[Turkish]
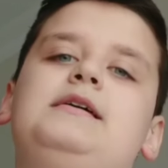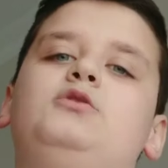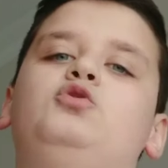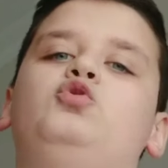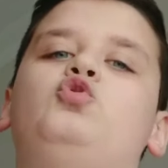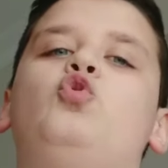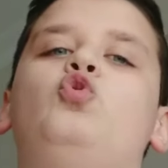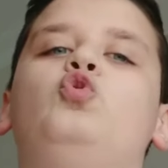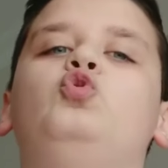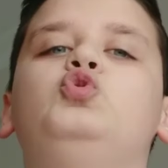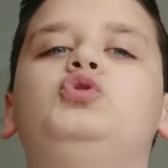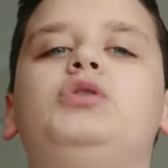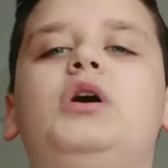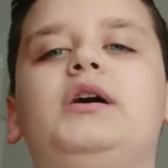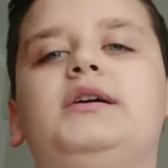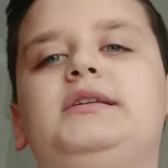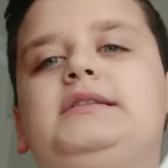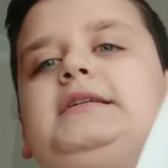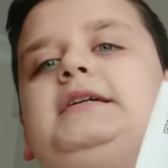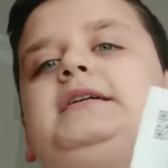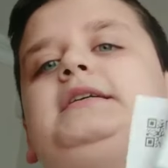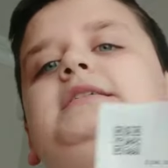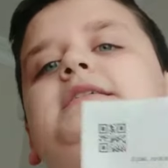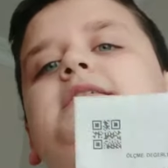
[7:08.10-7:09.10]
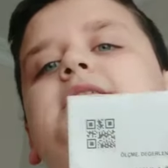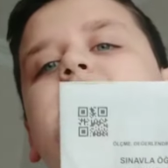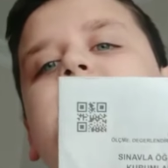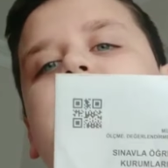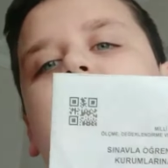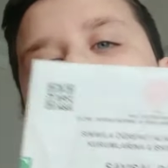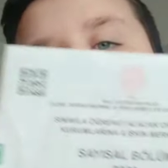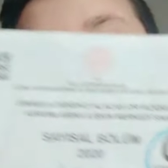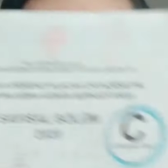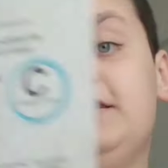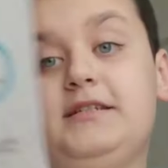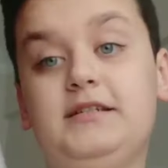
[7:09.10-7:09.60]
9 aydır
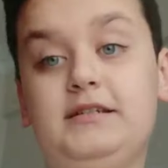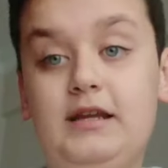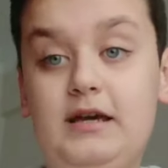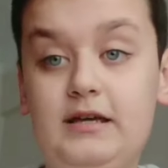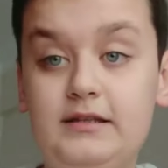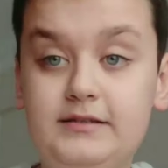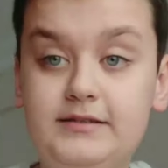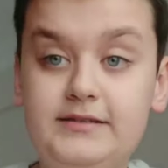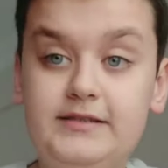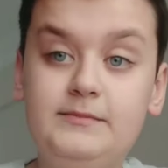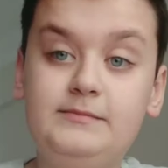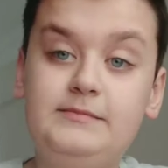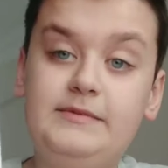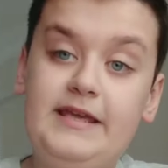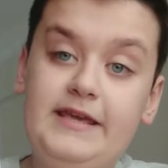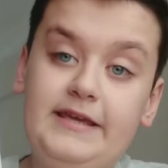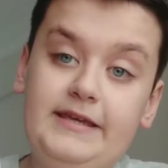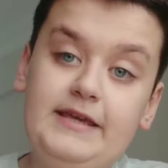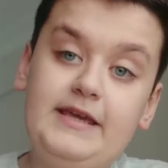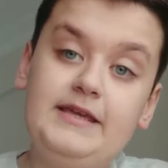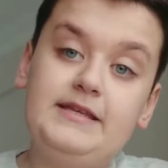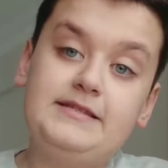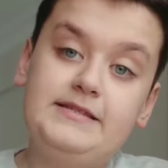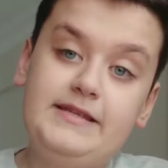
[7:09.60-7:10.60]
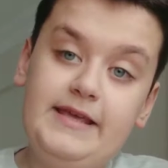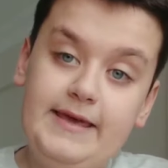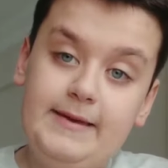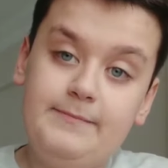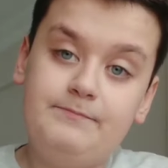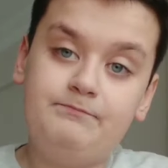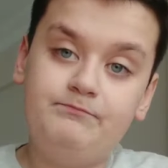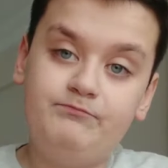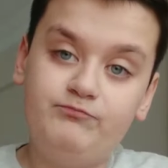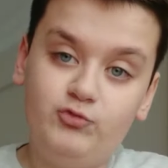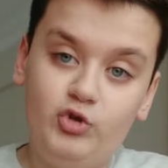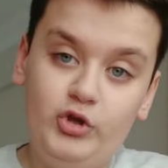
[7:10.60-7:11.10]
hazırlandığım LGS
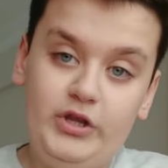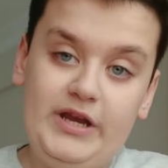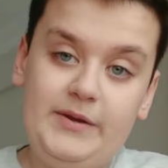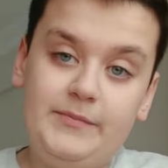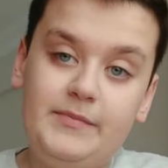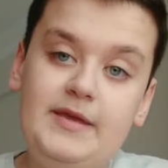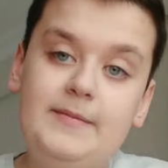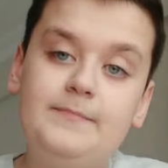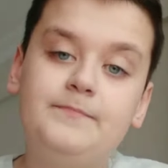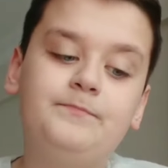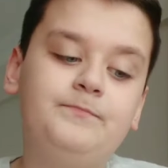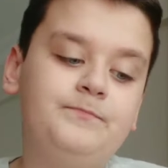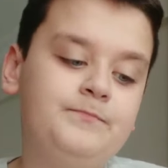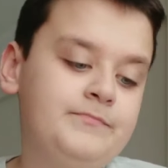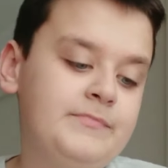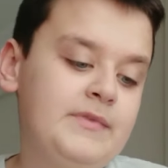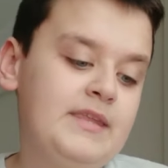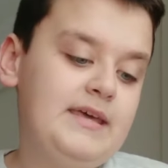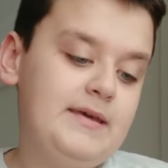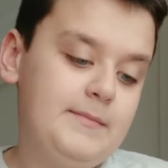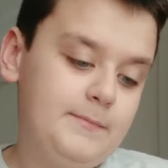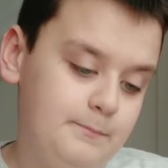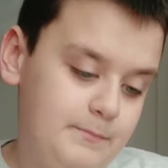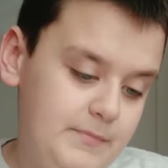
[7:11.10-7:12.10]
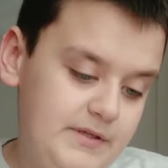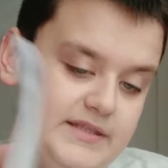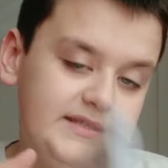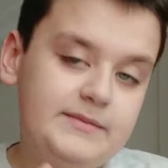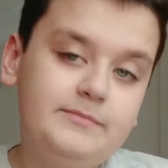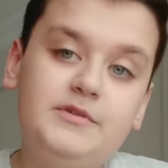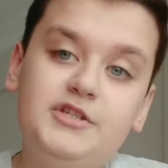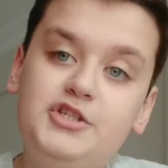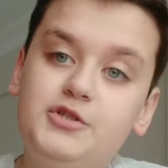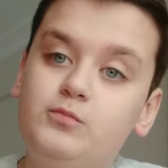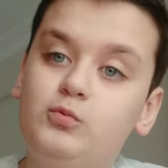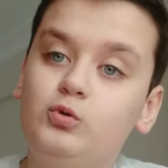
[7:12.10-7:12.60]
dönemi
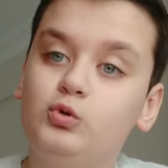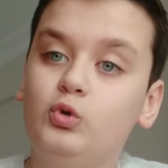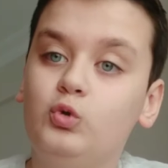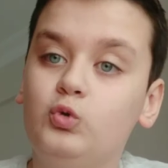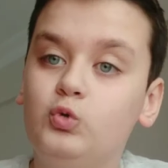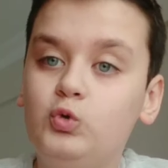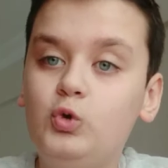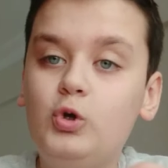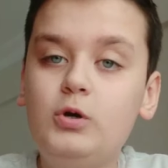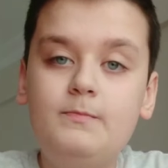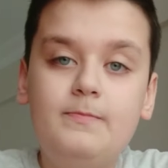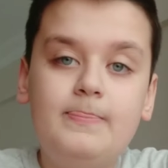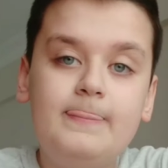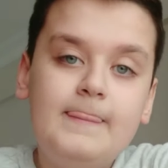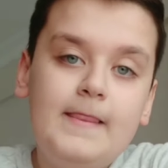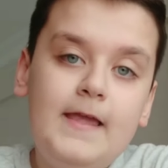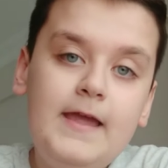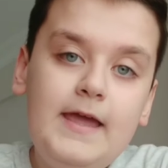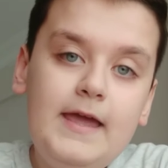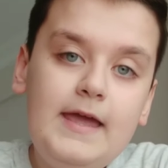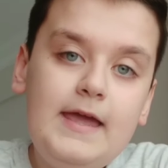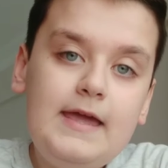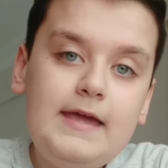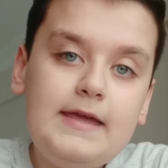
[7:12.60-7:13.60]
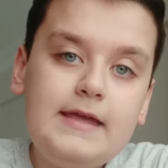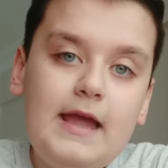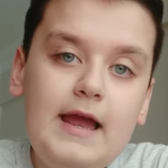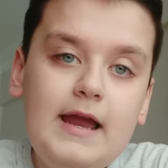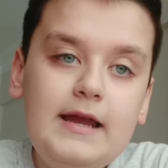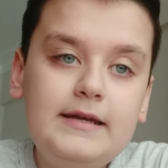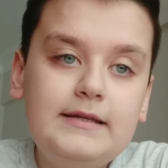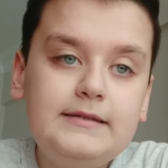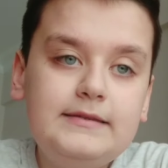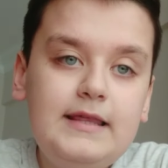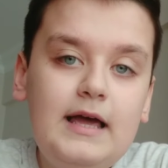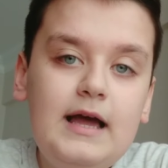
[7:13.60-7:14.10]
bitmiş bulundu.
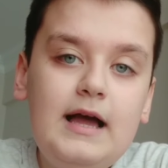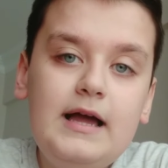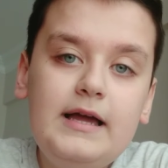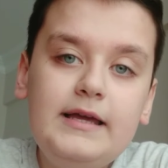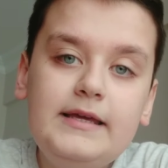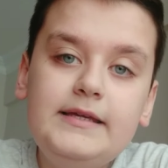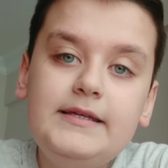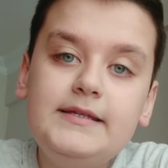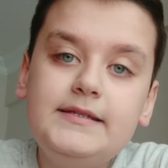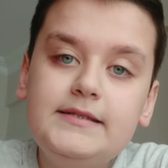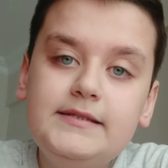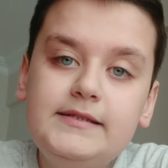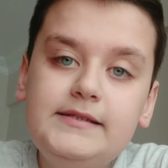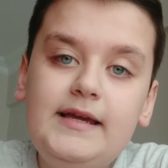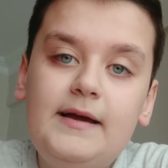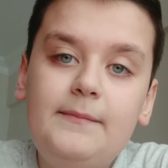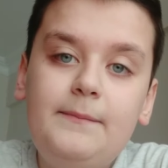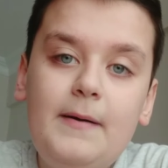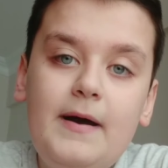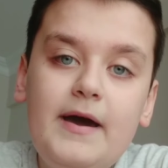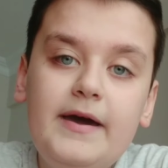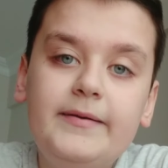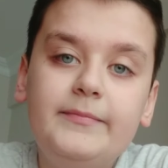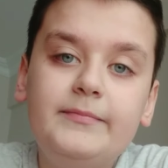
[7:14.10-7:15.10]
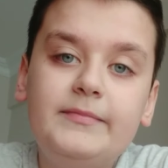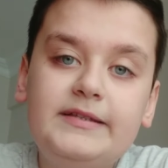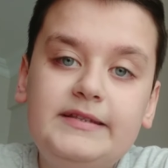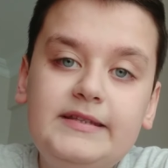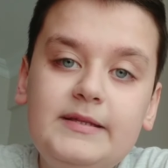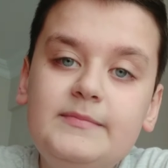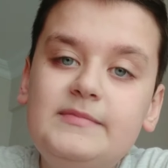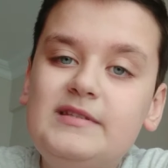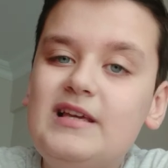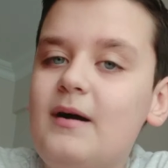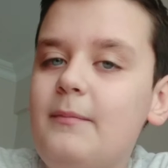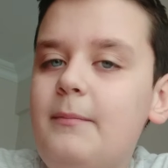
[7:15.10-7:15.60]
Yani daha iyisini yapar
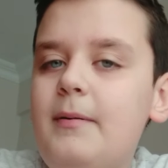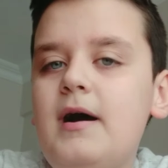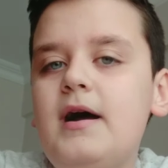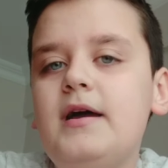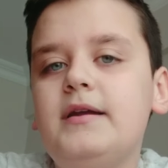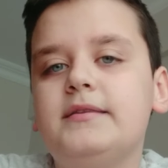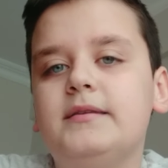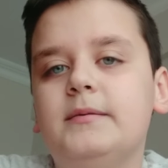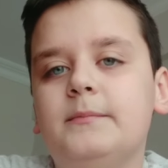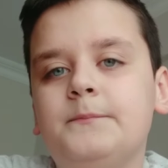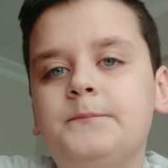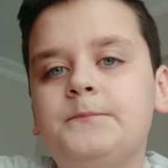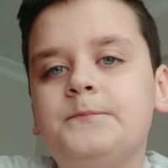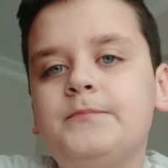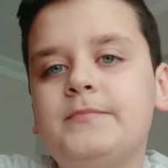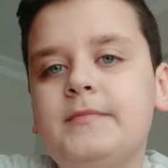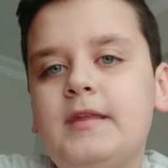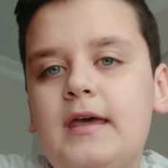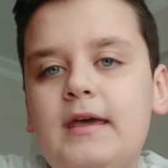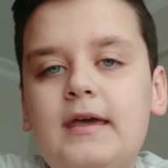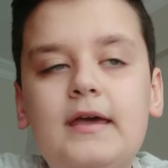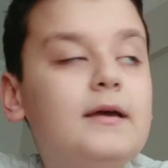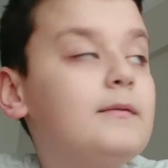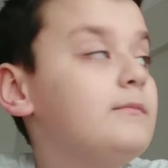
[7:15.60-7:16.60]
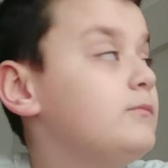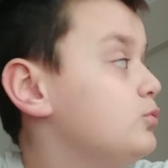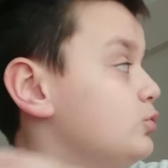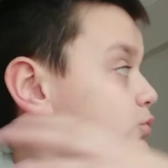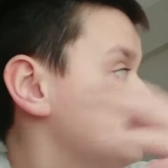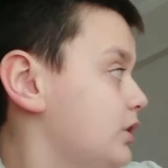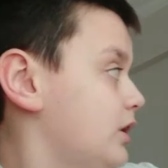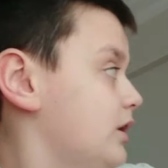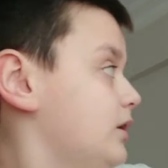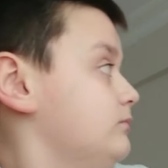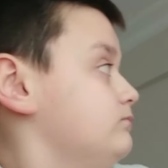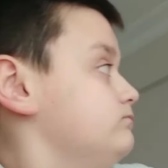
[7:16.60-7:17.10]
mıydım? Yapardım.
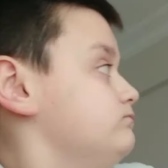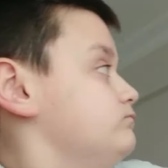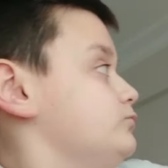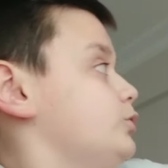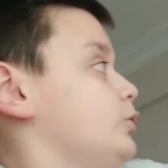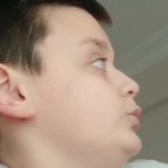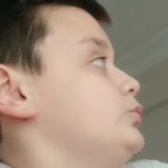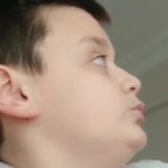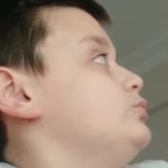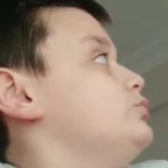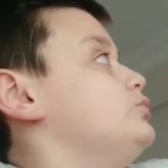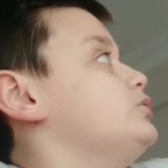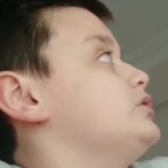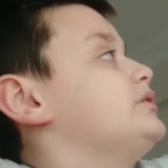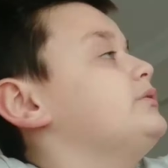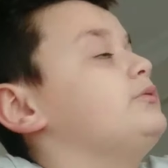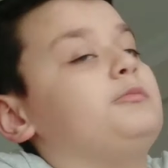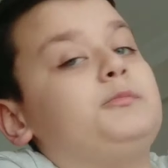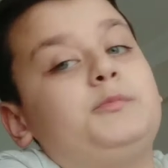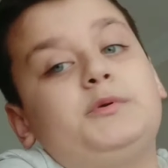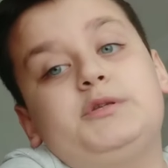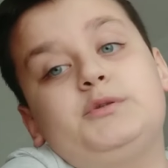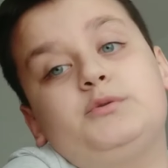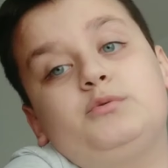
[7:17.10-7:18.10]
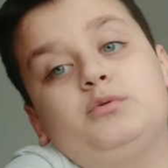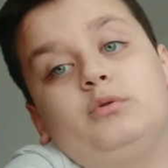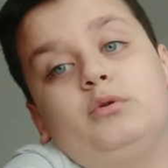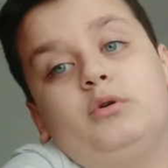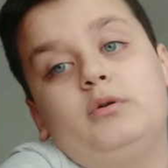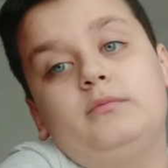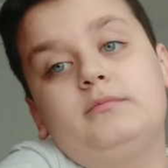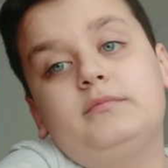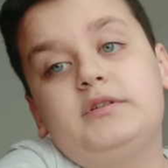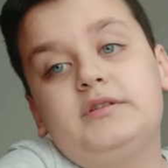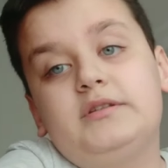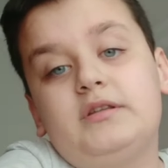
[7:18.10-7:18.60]
Burada gördüğünüz gibi bir
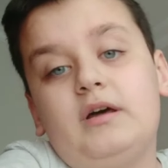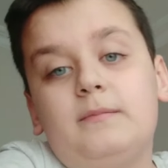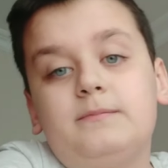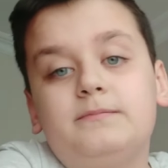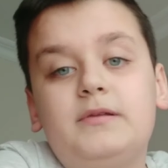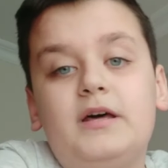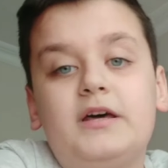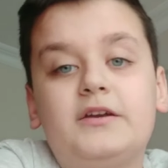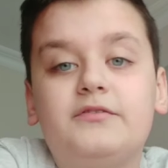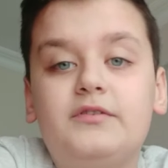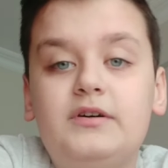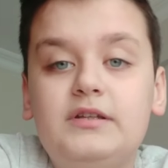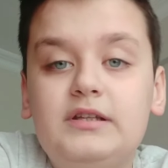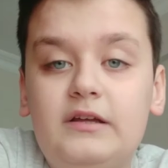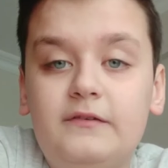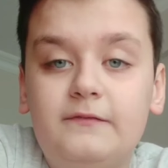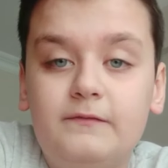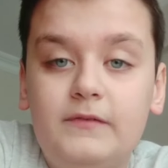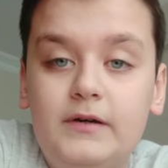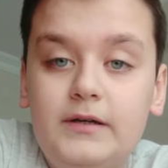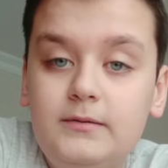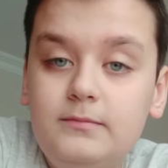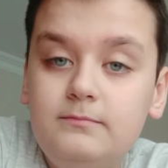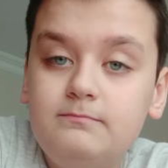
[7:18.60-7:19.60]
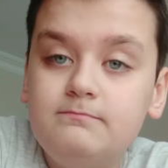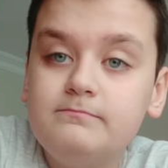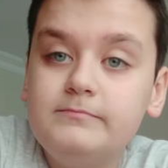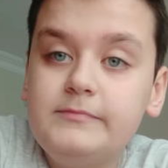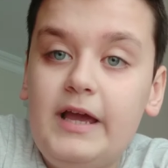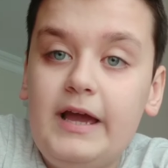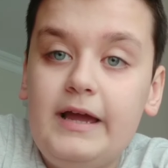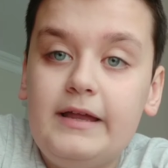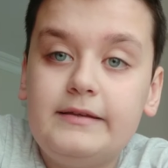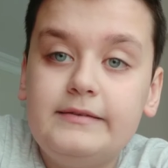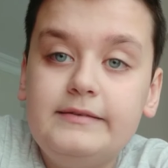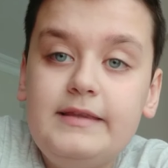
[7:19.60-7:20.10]
sürü kitaplar falan var.
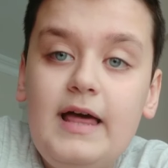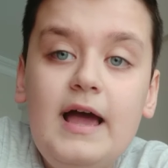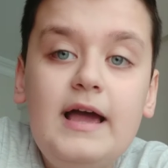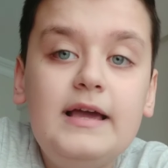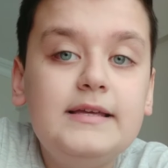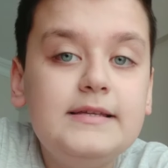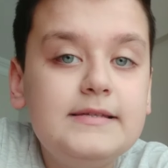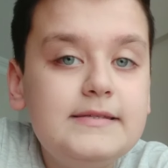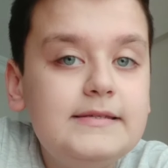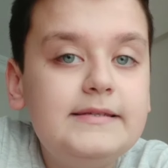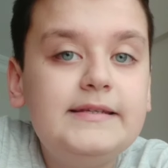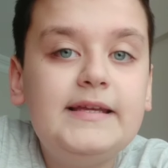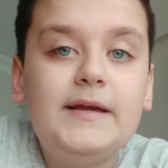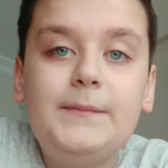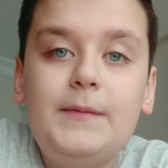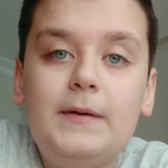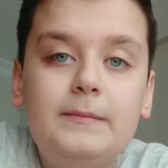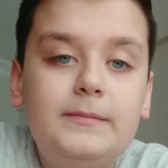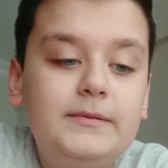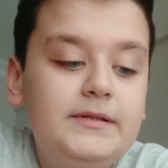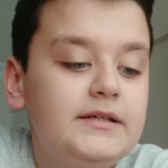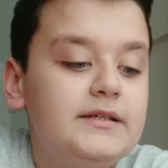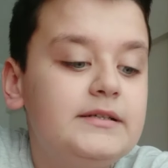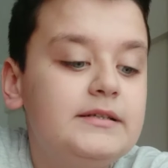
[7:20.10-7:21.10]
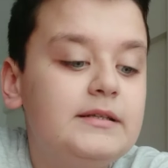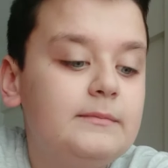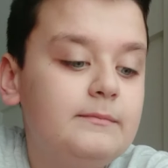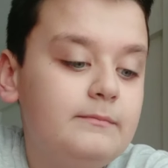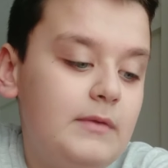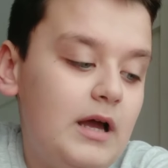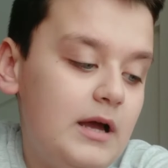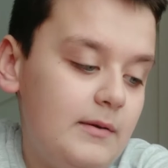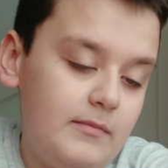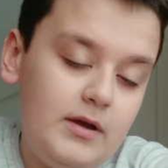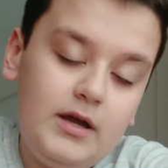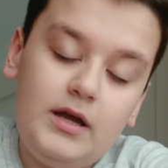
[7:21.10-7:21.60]
Yani daha iyisini yapabilirdim
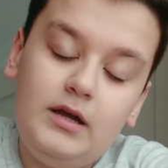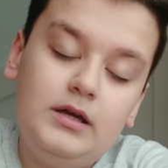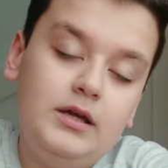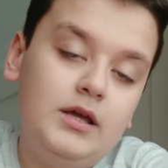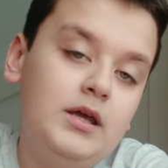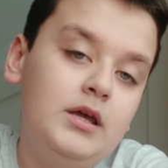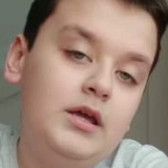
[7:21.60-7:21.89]
ama